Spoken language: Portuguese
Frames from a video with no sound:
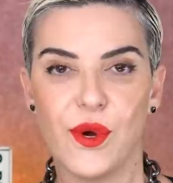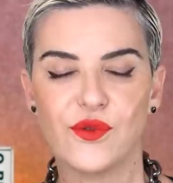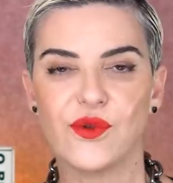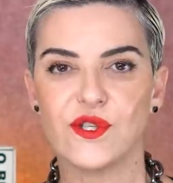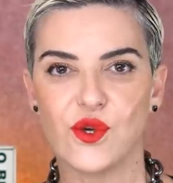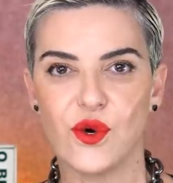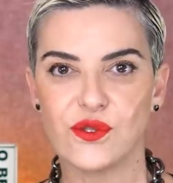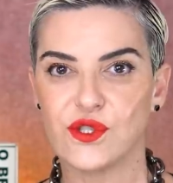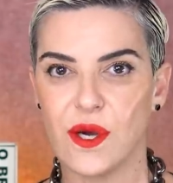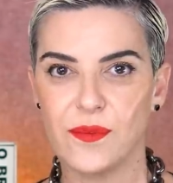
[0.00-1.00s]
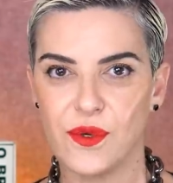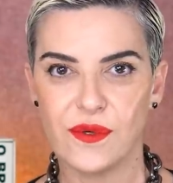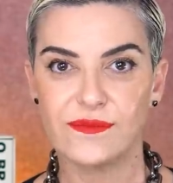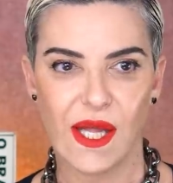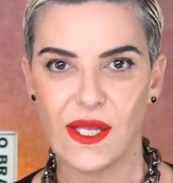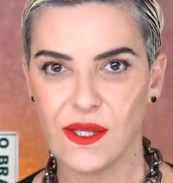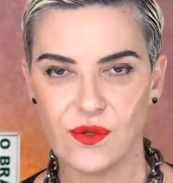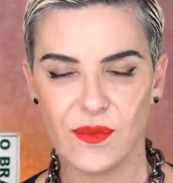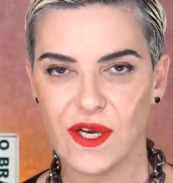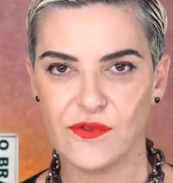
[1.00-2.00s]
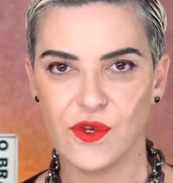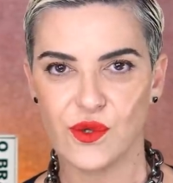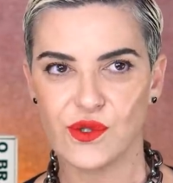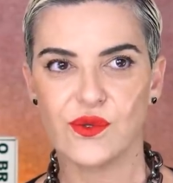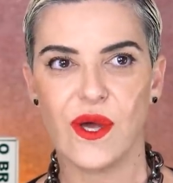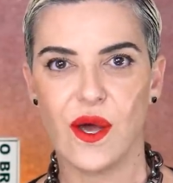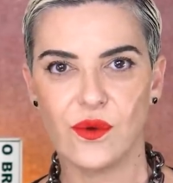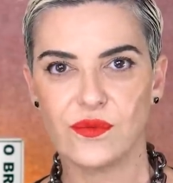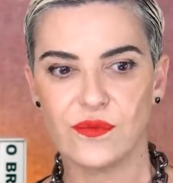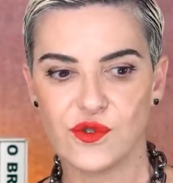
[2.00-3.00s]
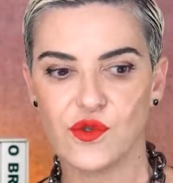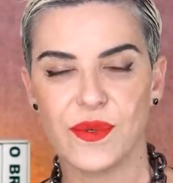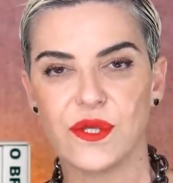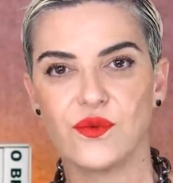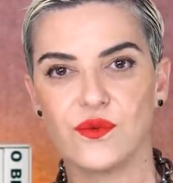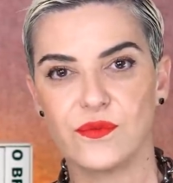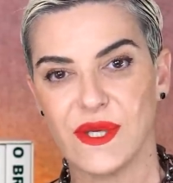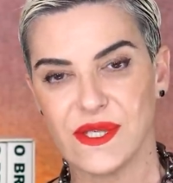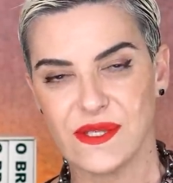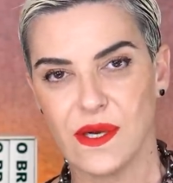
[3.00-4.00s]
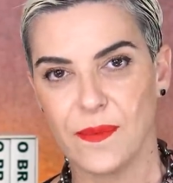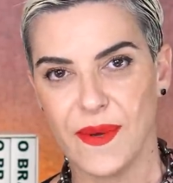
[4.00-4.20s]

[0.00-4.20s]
Põe um trench coat, acabou, tá lindo, maravilhoso, é um, um super de uma terceira